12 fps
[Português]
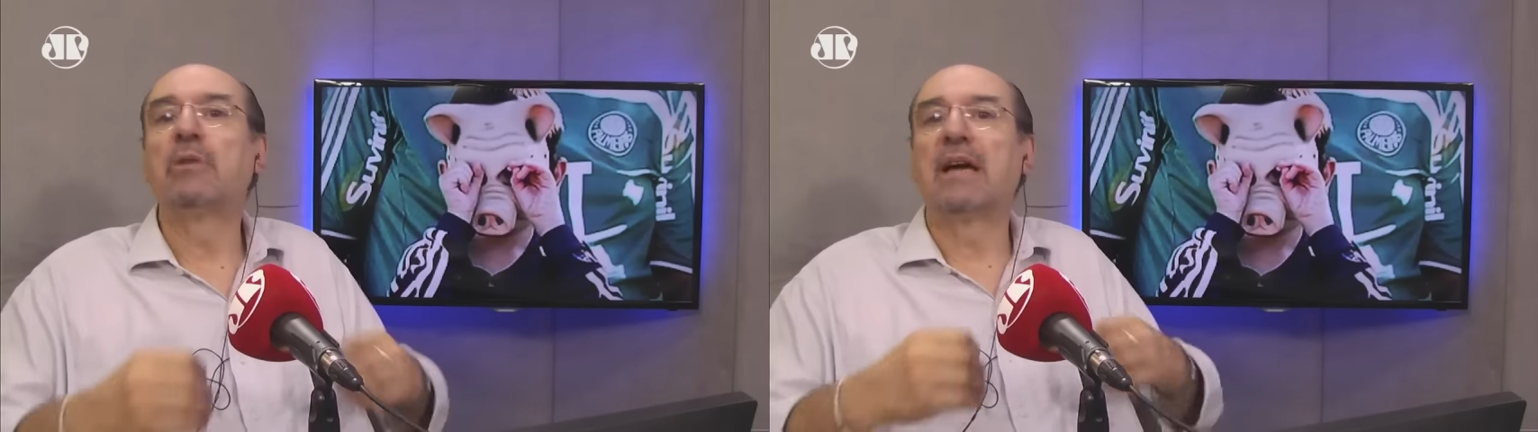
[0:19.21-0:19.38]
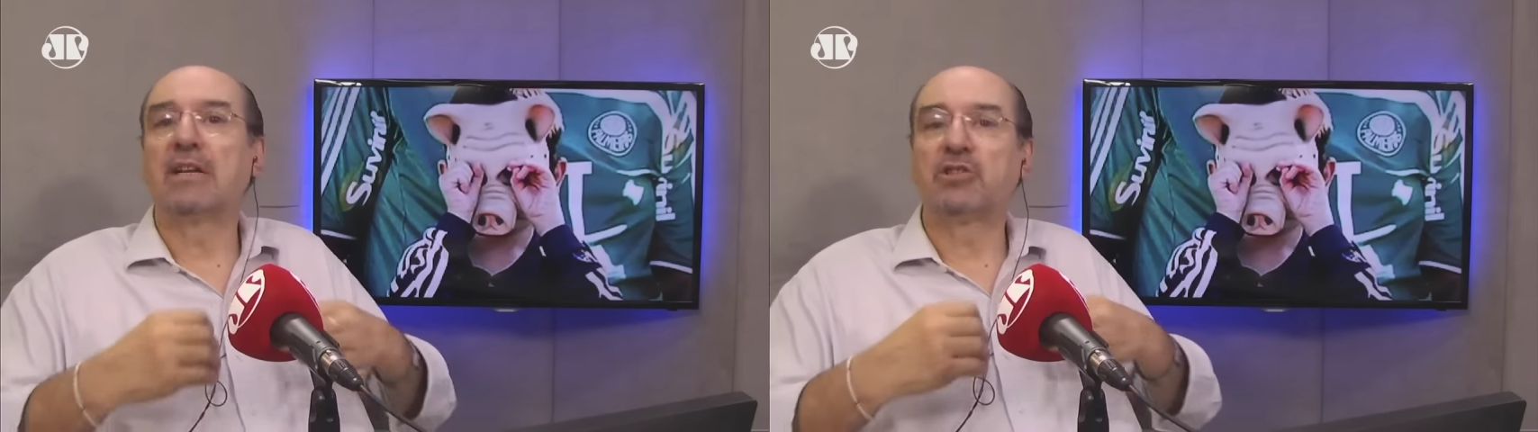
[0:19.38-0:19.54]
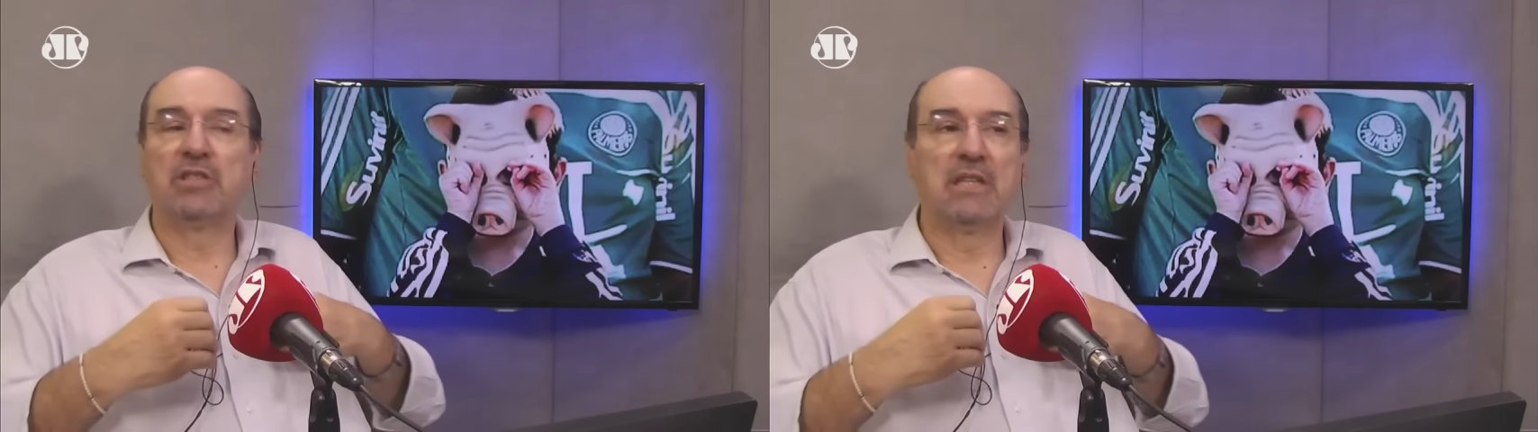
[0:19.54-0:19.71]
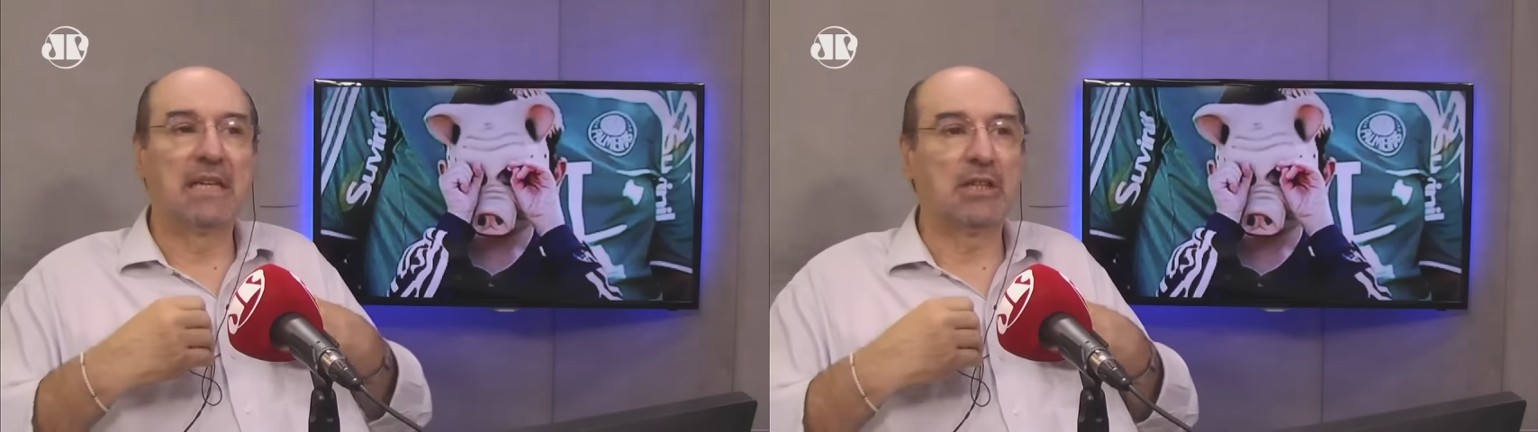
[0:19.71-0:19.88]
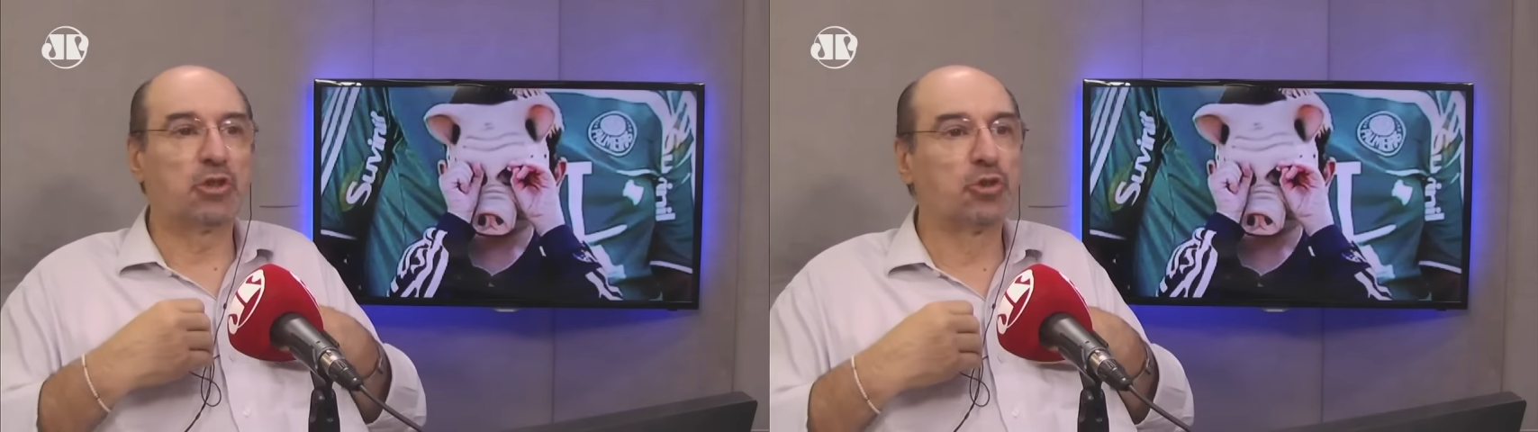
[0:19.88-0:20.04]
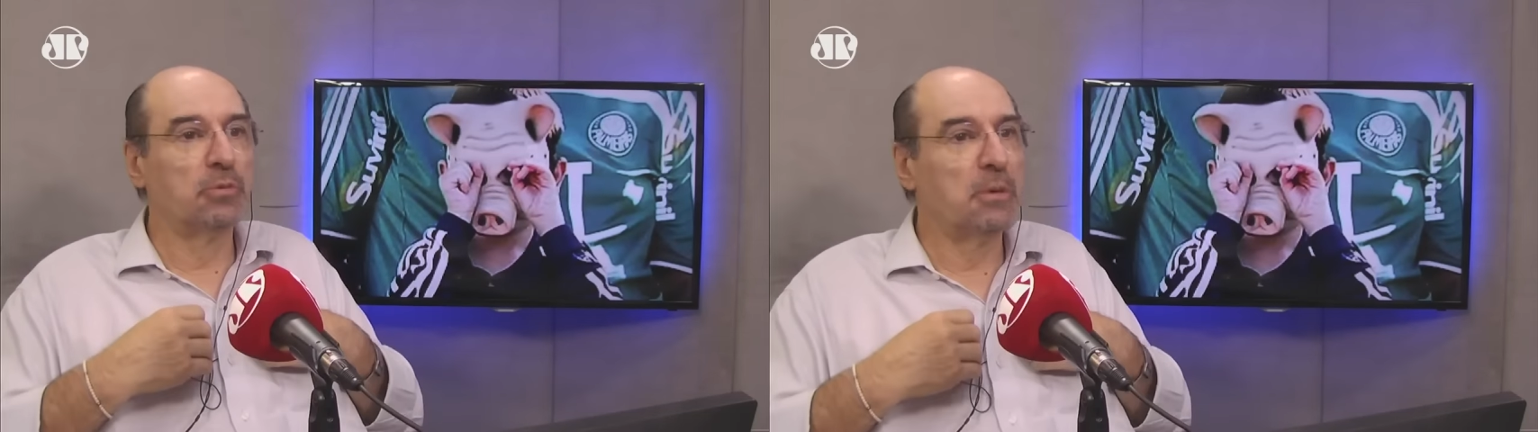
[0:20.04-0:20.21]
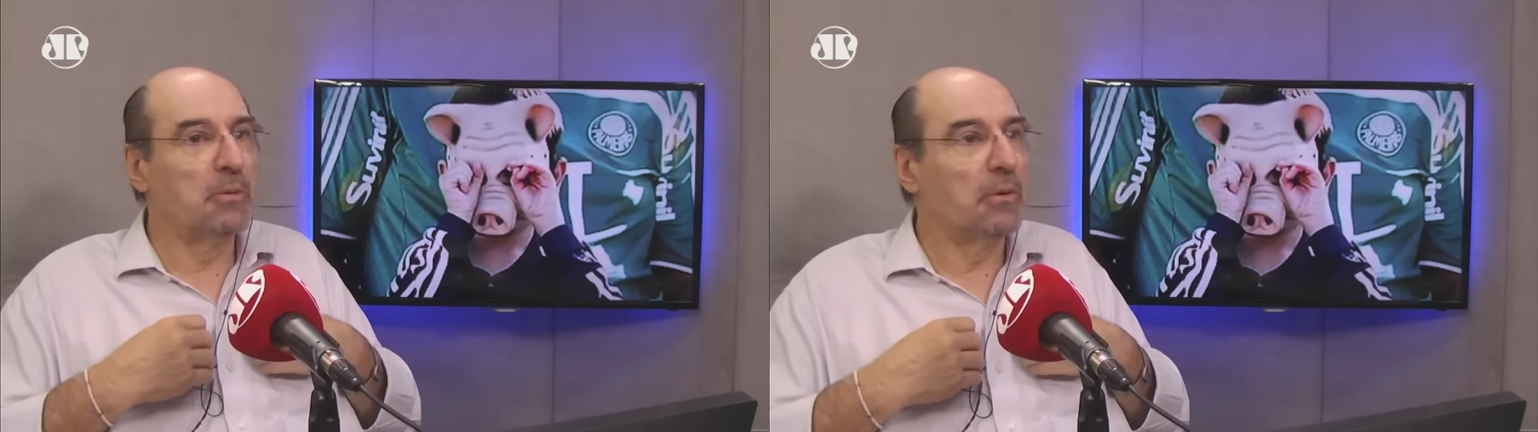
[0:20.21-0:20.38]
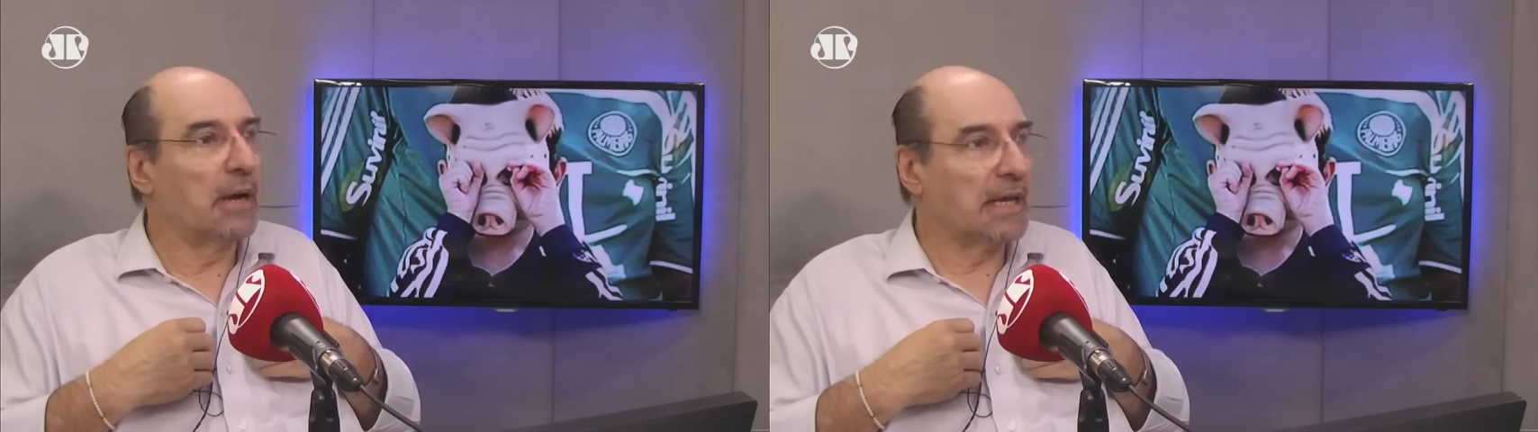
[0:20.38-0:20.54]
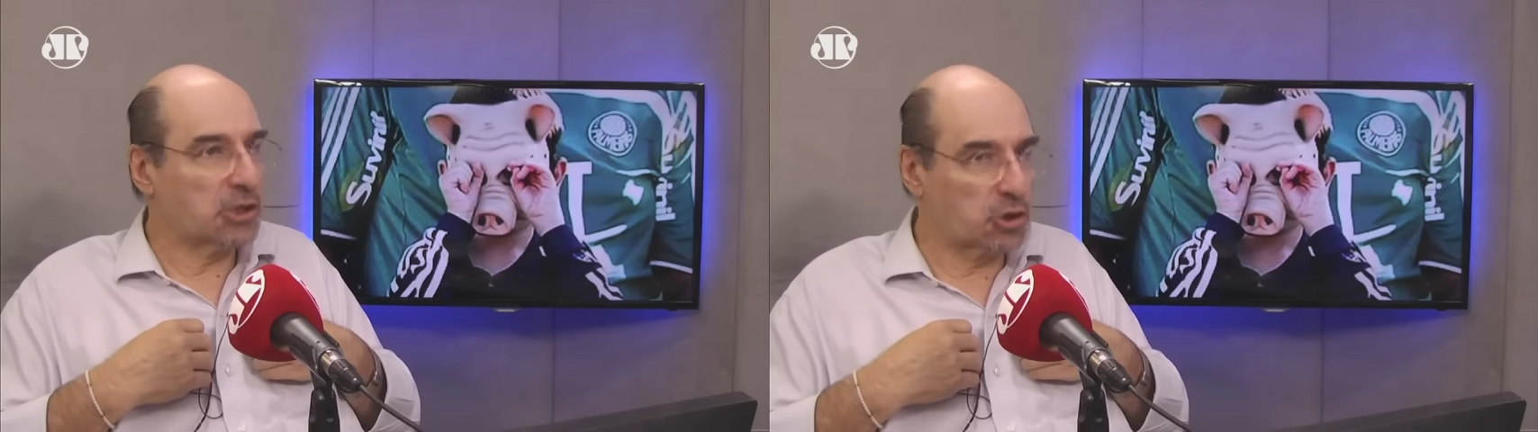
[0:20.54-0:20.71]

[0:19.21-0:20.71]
aí o cara chega, assume,